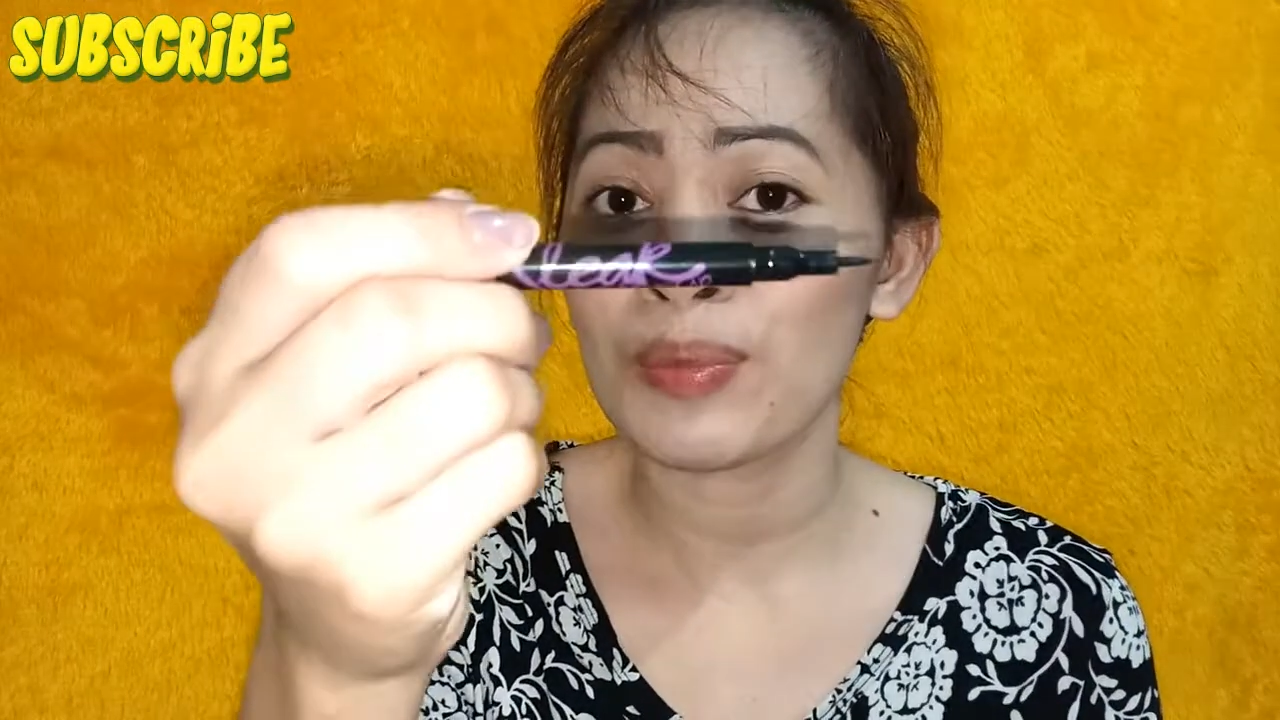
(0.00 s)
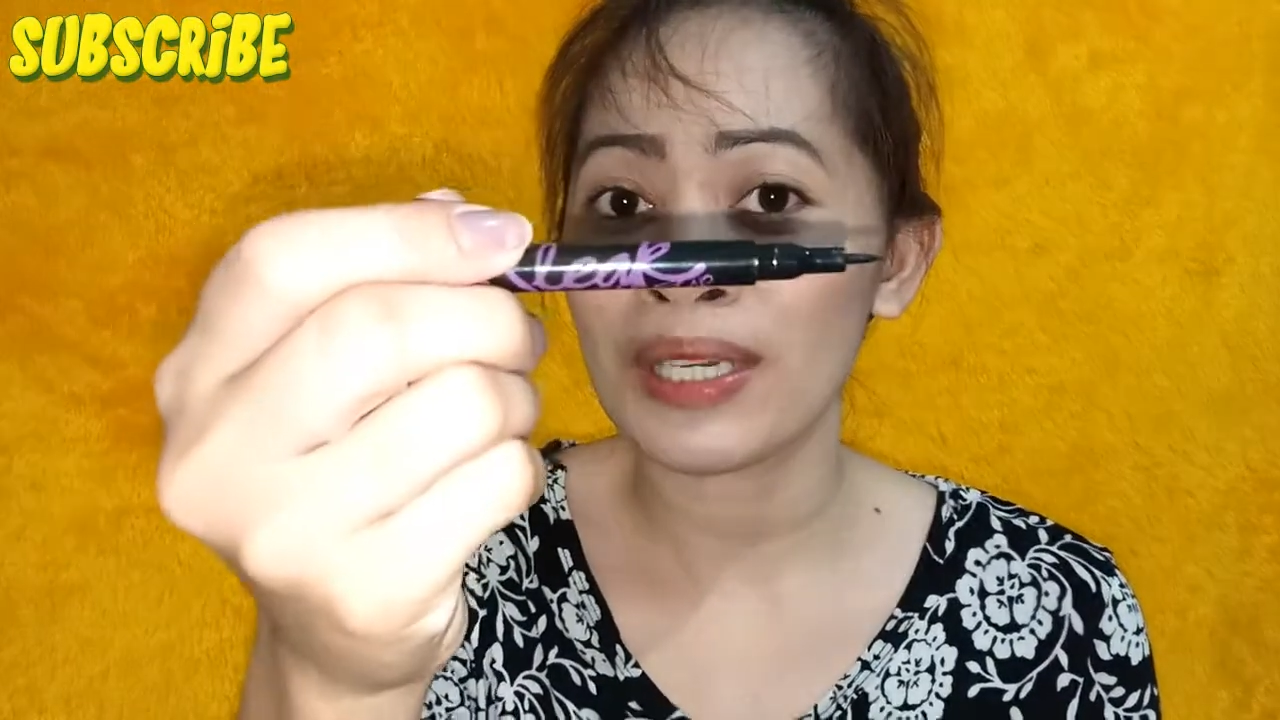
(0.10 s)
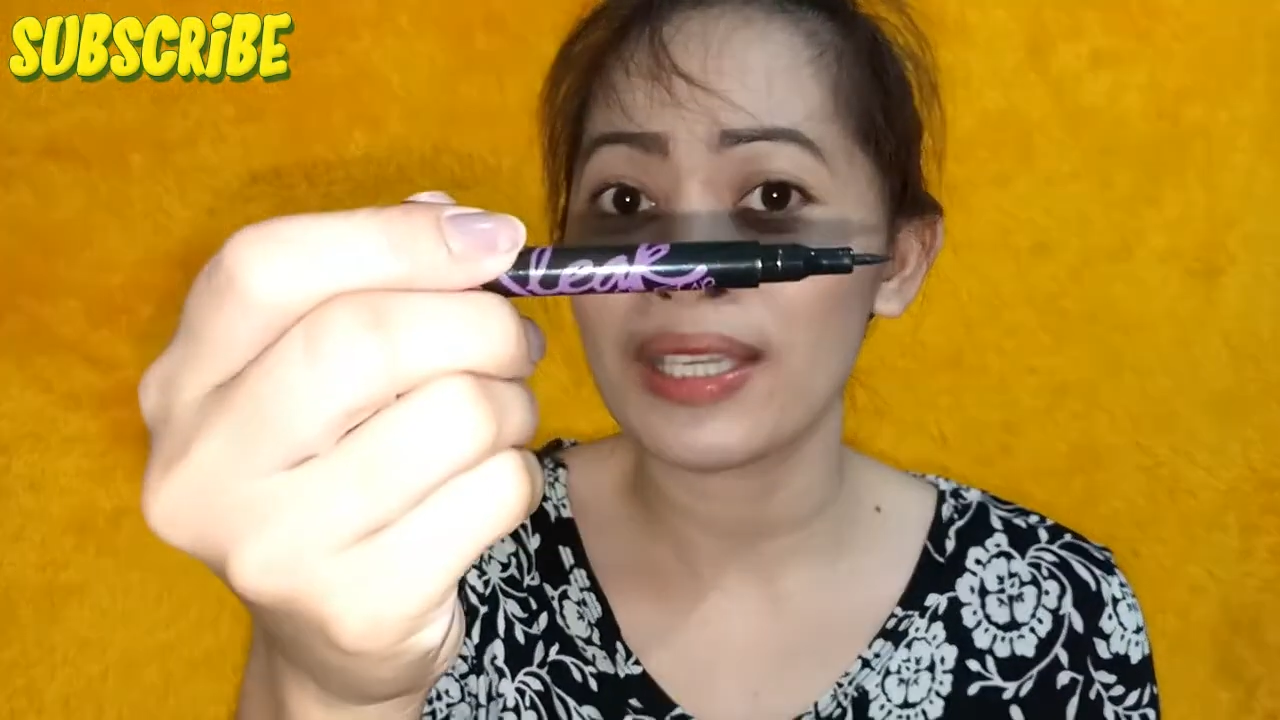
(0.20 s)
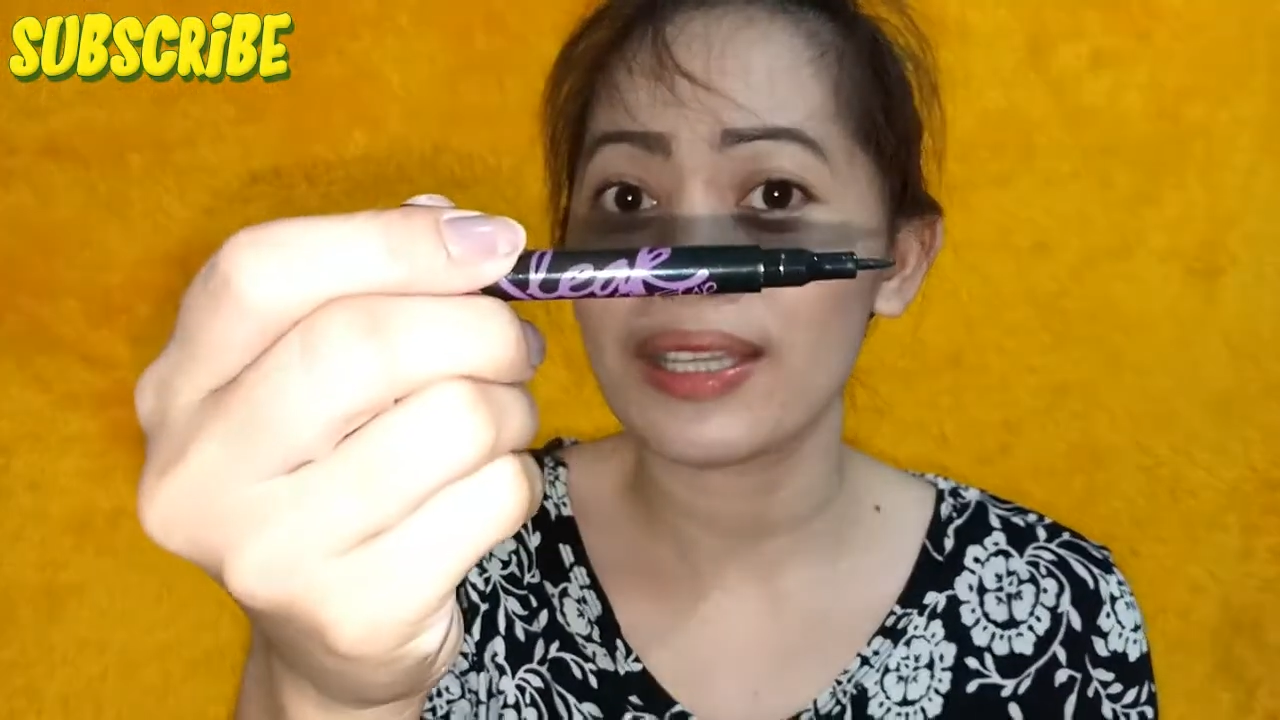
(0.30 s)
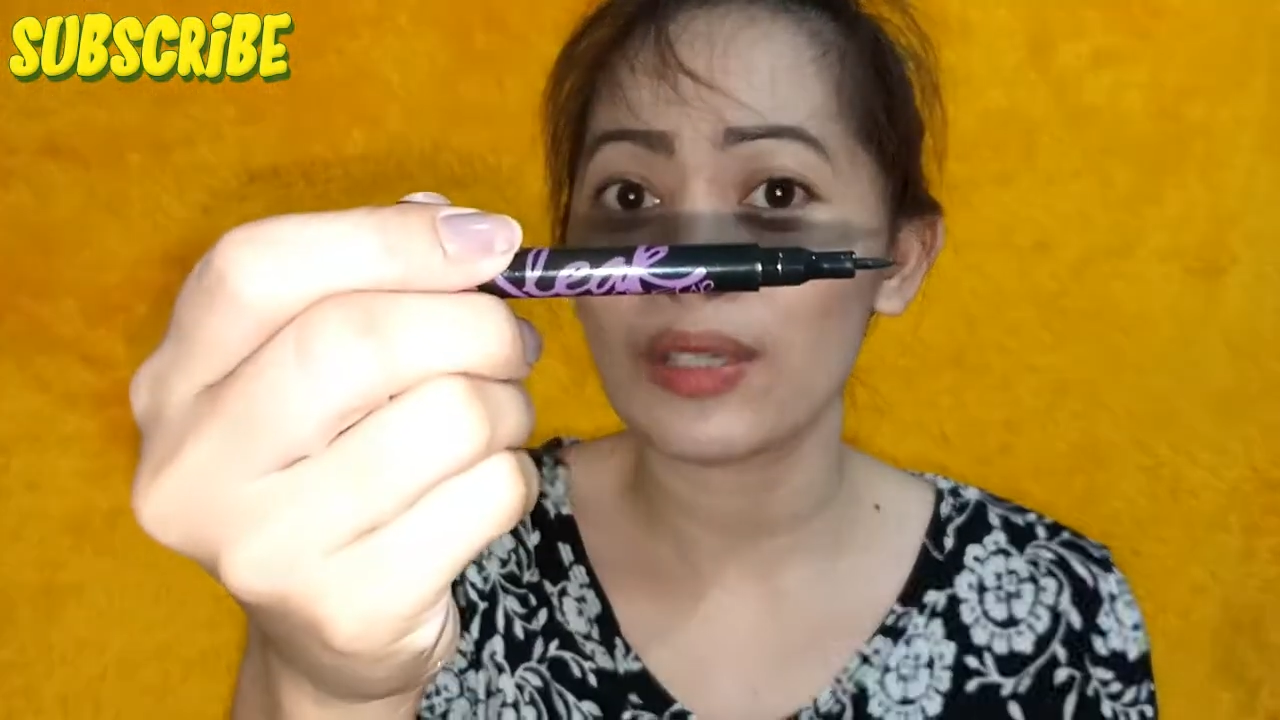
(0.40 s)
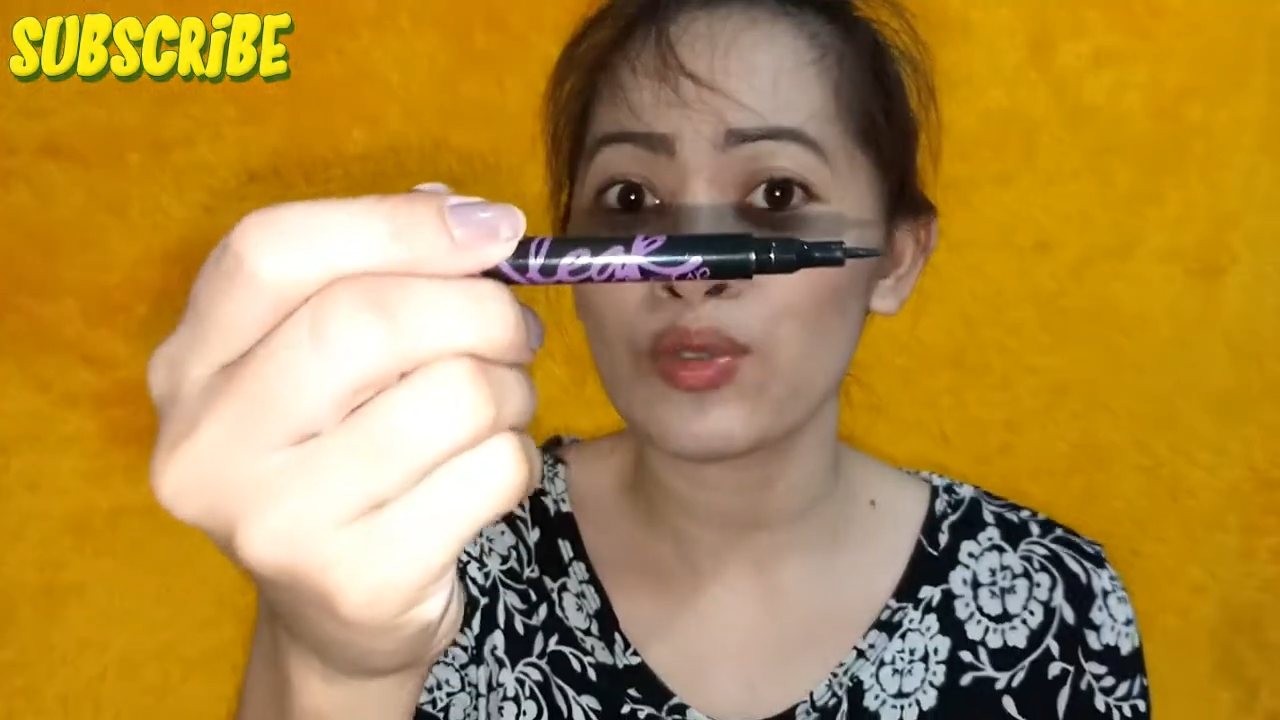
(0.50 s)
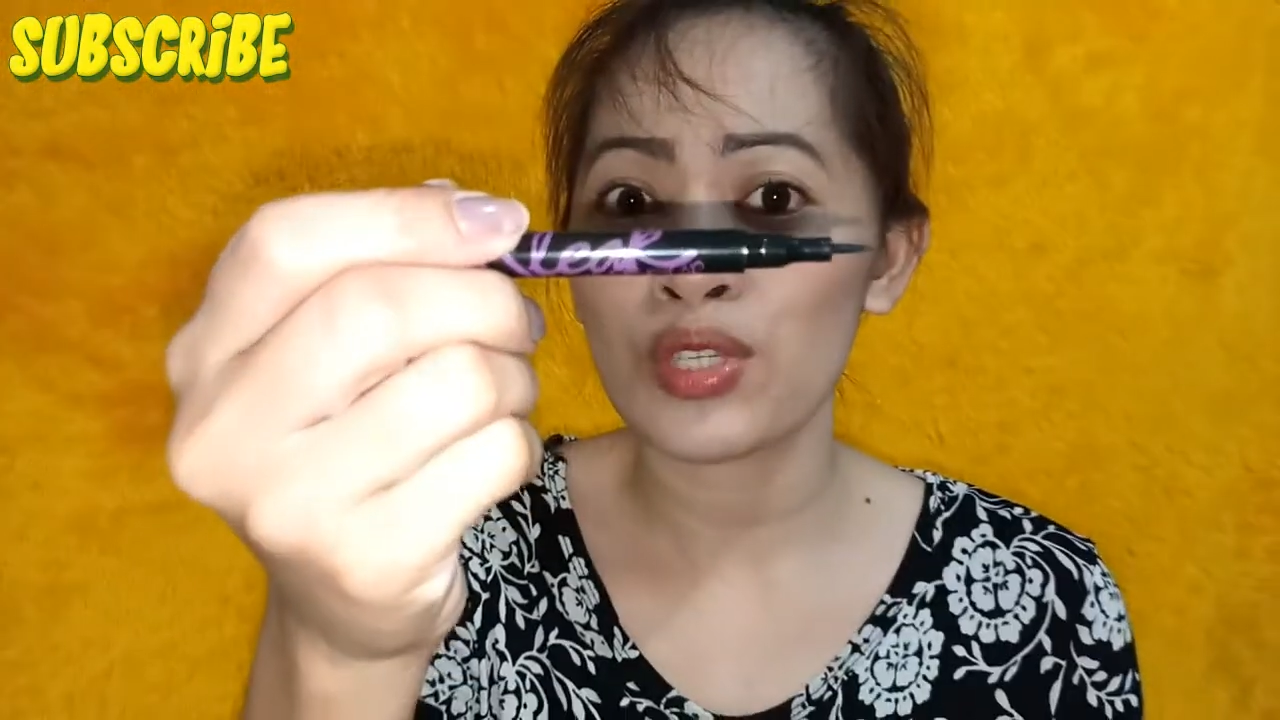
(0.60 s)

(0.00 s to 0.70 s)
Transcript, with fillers: ipakita ko sa